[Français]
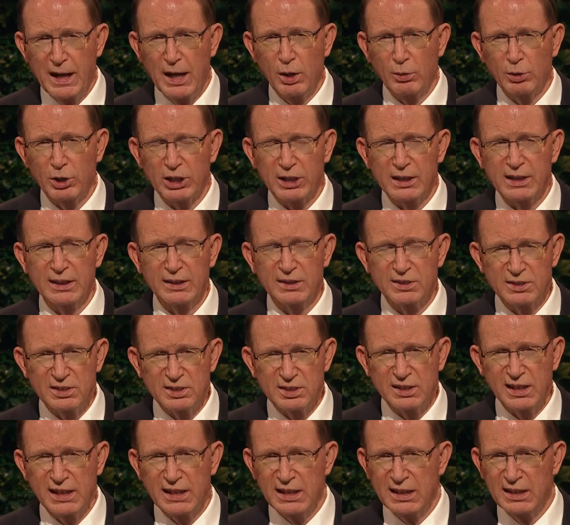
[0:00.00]
Aucune
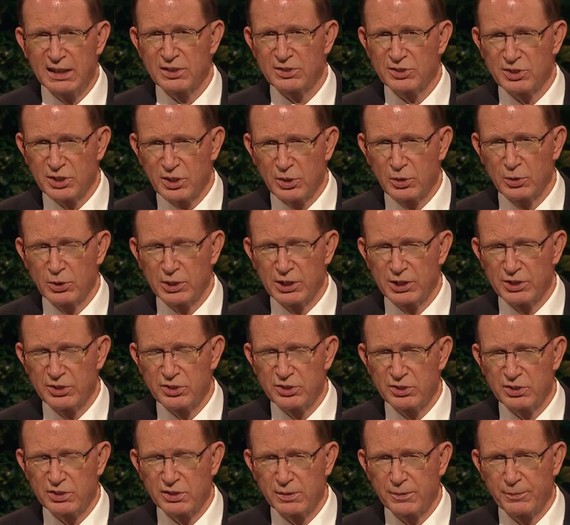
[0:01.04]
puissance
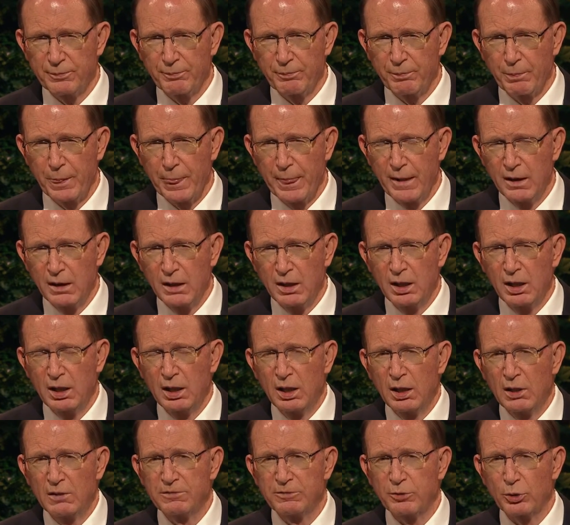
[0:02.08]
humaine ne peut arrêter
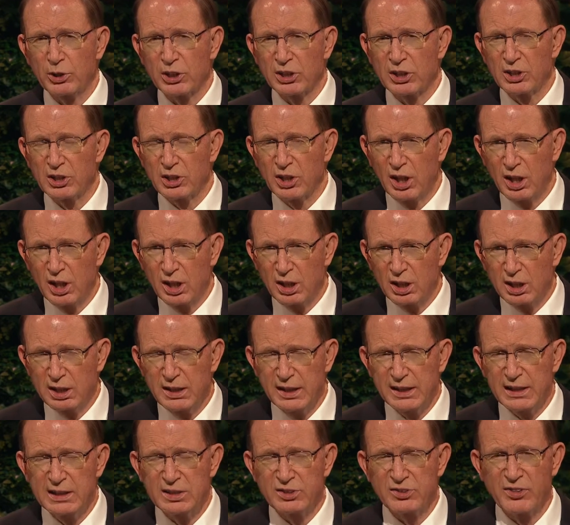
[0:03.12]
sa course,
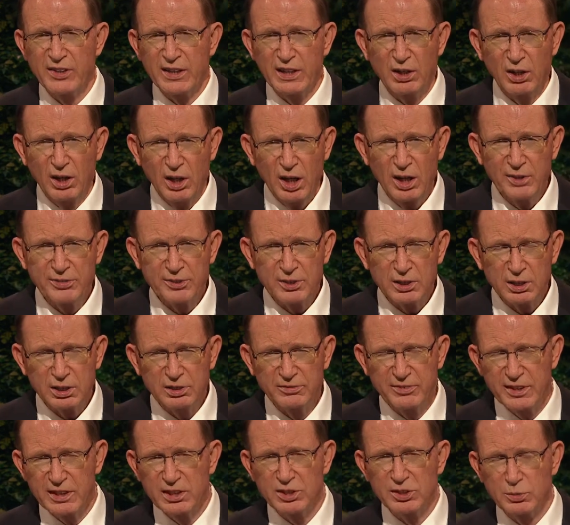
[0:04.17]
parce que
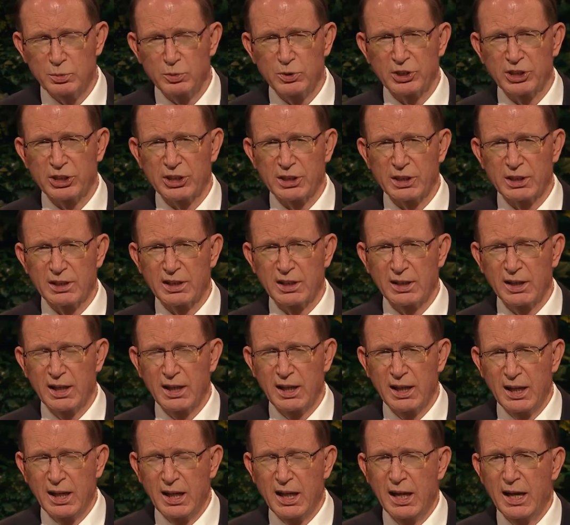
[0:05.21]
Dieu est
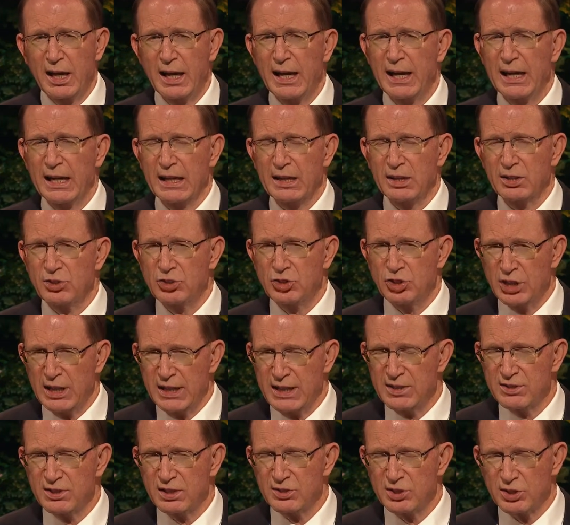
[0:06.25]
l'auteur de cette œuvre
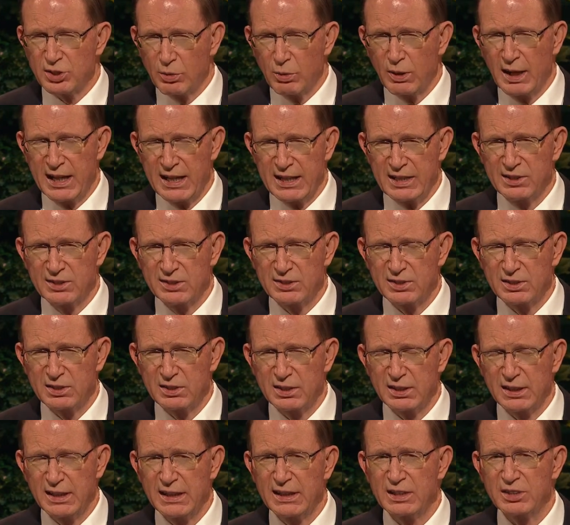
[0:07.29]

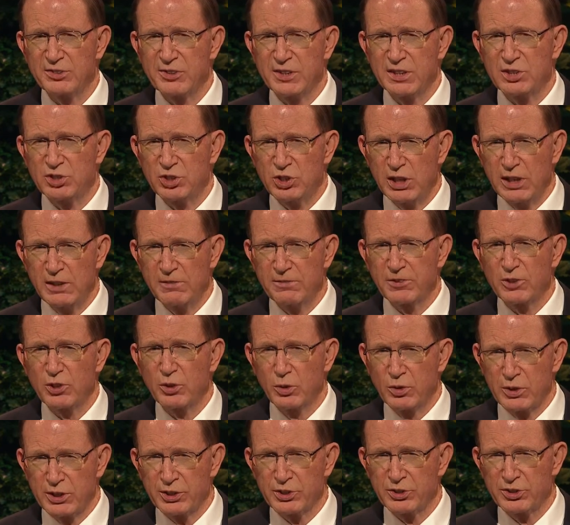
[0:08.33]
et que
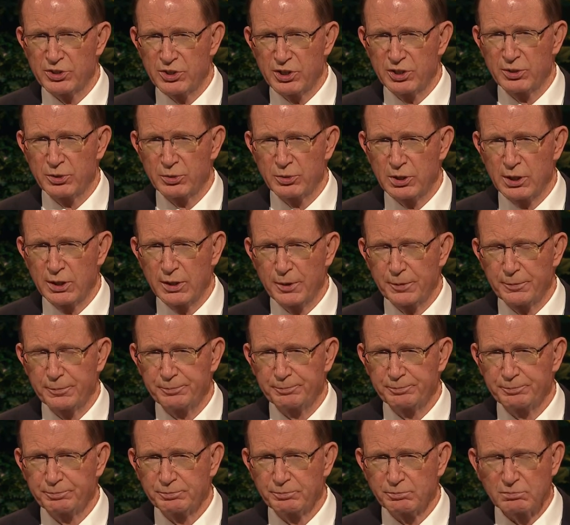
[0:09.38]
Jésus-Christ
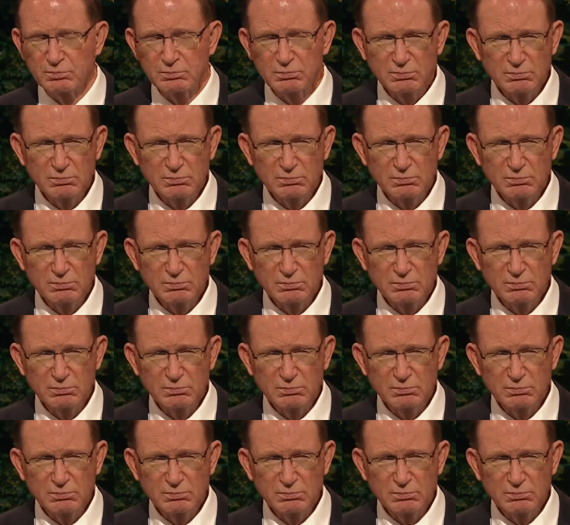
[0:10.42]
est la